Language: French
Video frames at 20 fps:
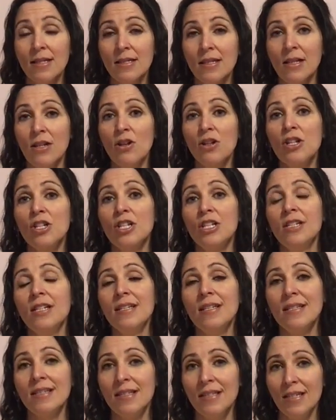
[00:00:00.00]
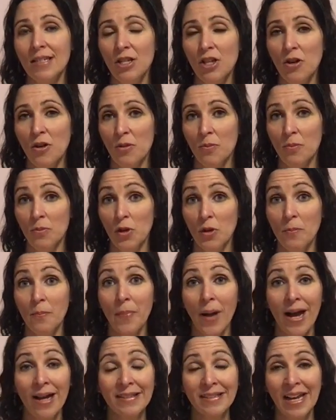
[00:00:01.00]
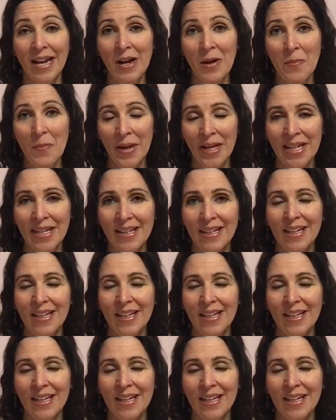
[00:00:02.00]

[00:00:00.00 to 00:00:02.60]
C'est là que j'ai décidé de, de, me prendre en main.